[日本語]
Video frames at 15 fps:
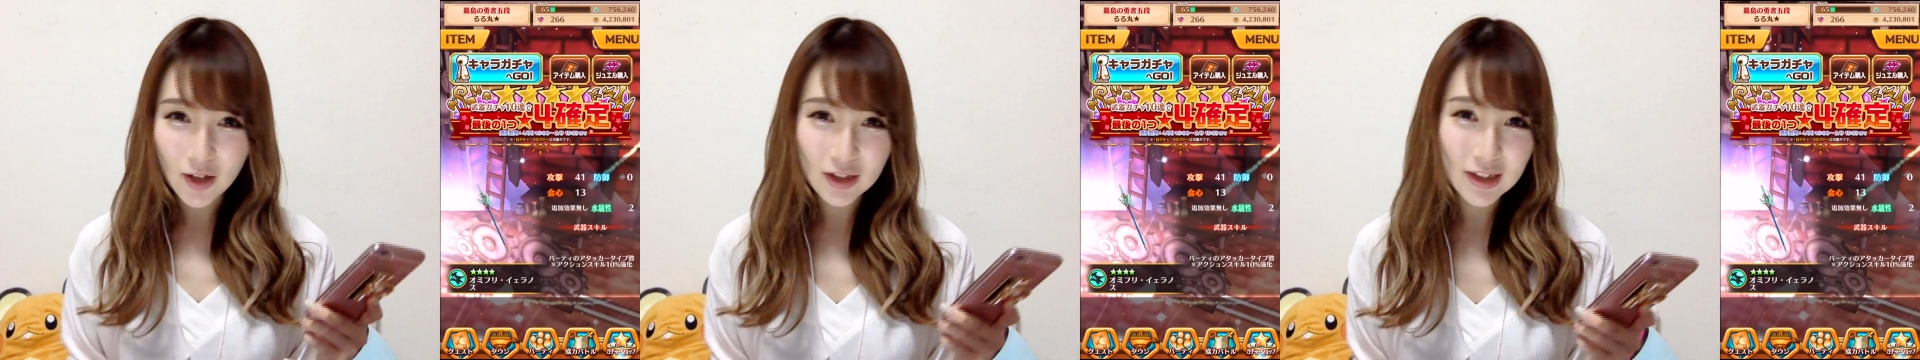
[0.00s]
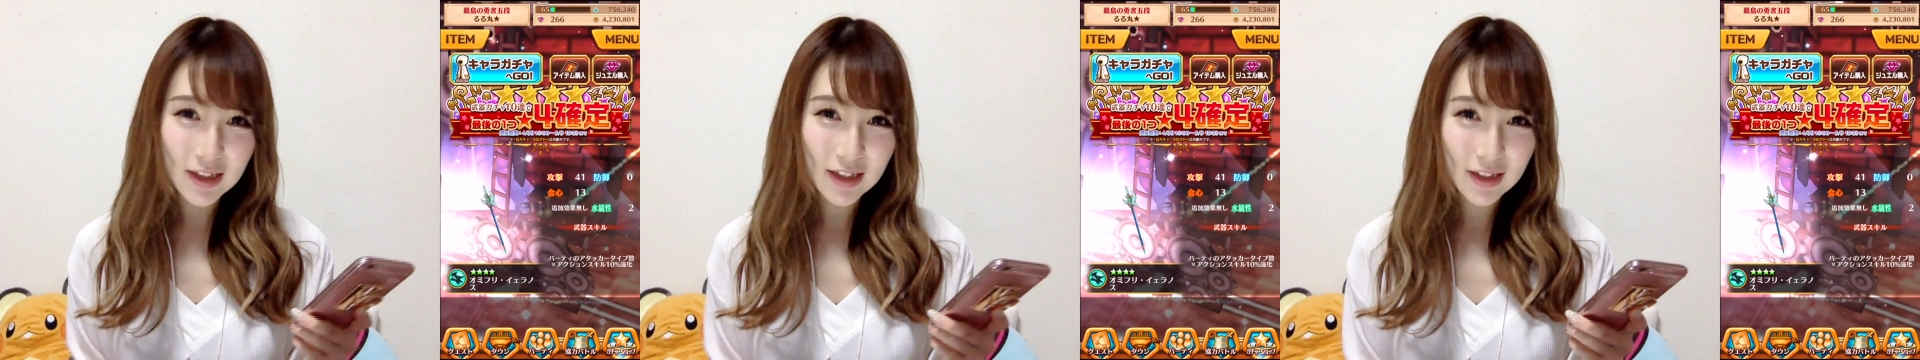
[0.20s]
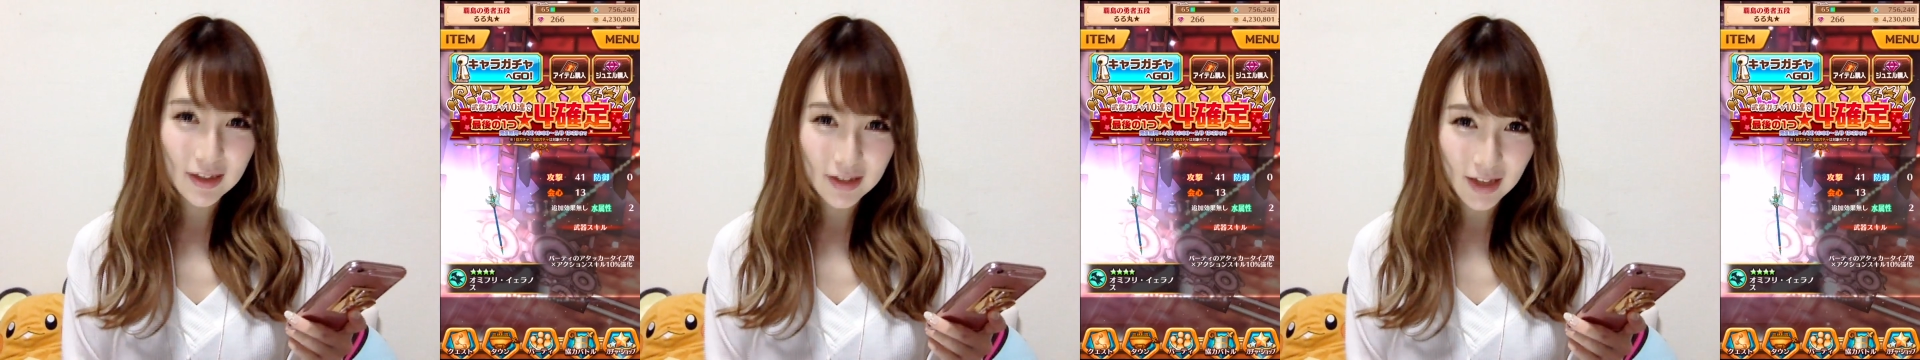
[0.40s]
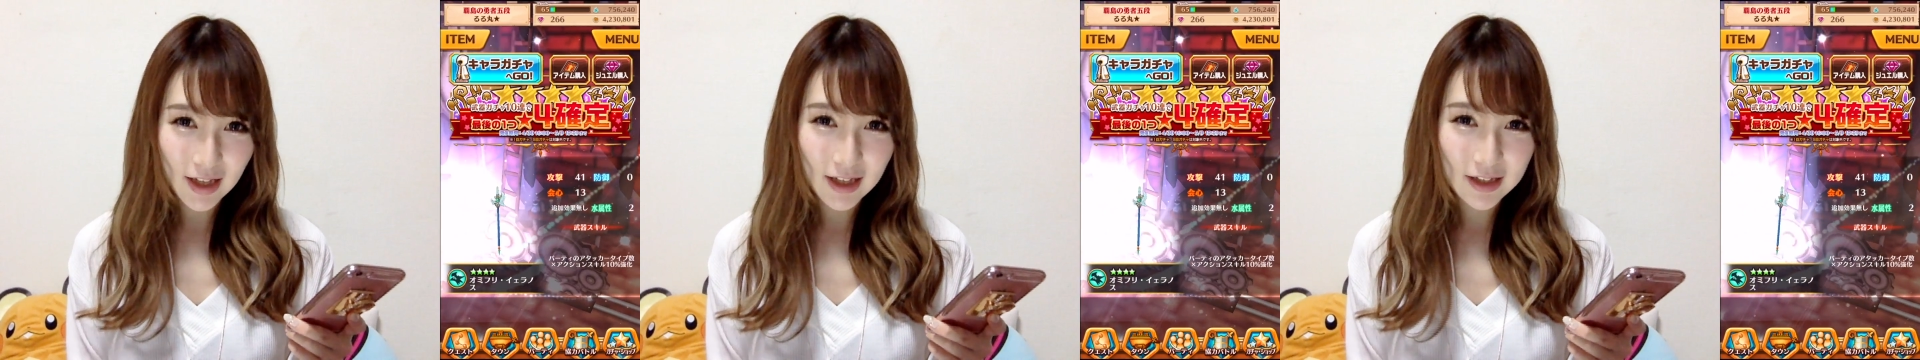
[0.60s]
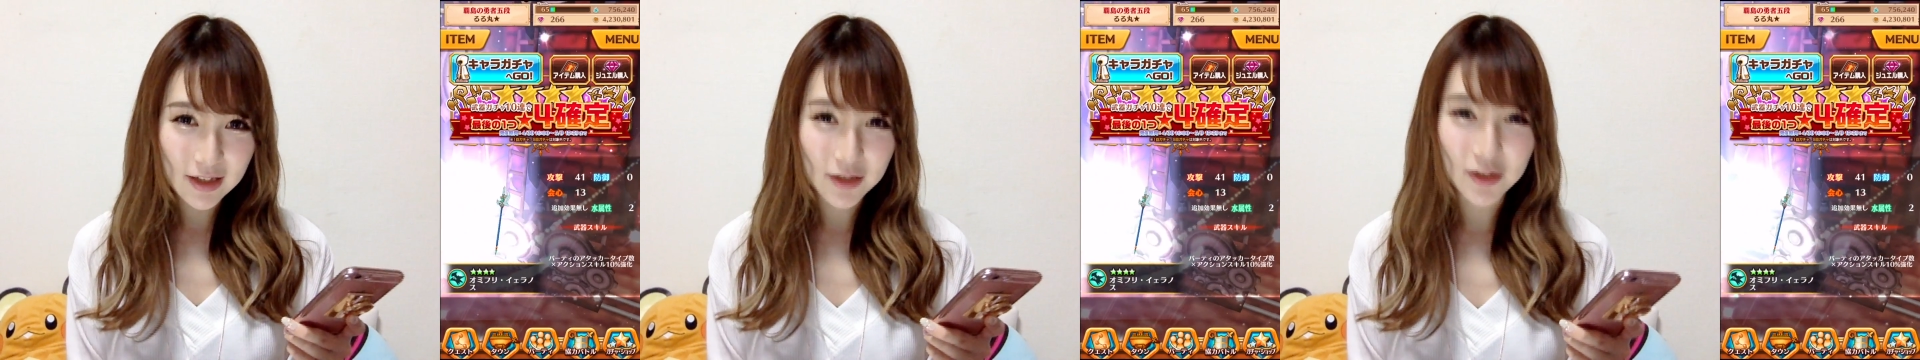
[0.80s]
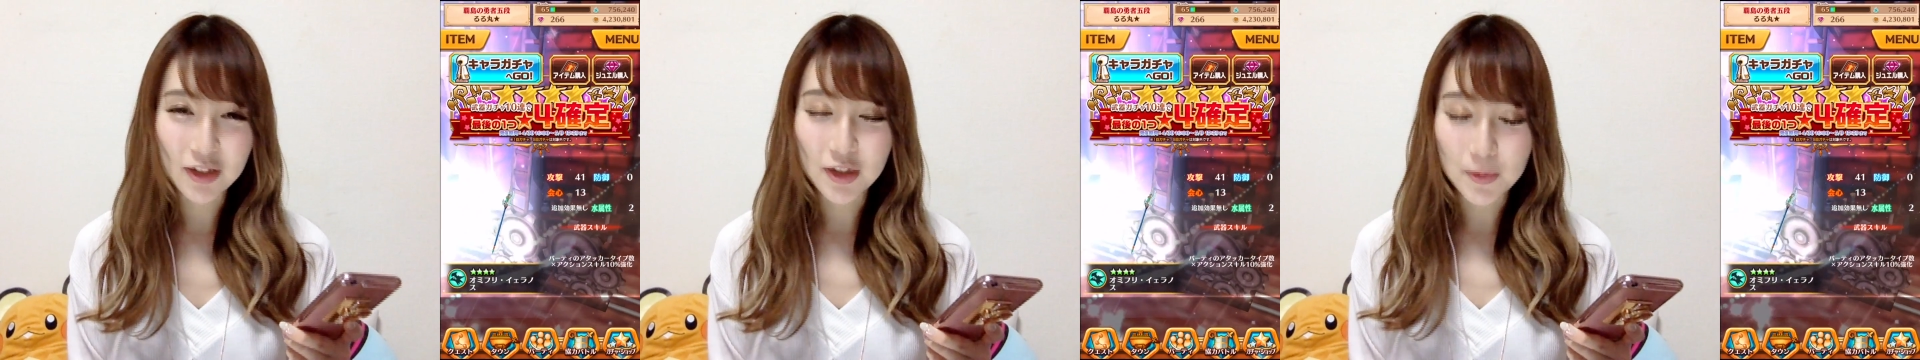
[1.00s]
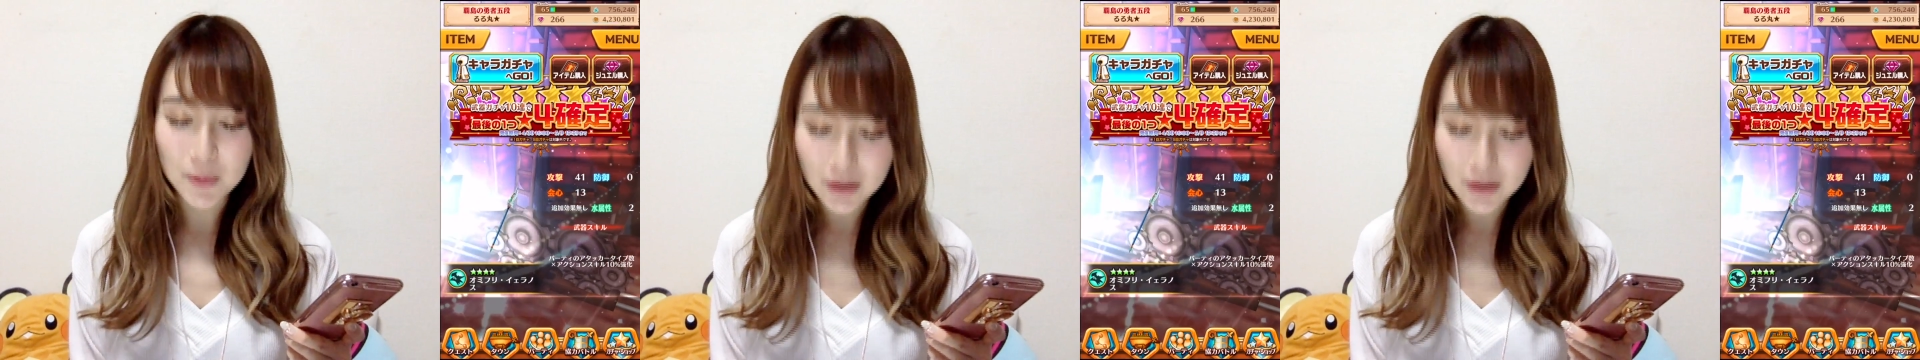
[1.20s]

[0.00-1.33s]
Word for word: 本日はですね、白中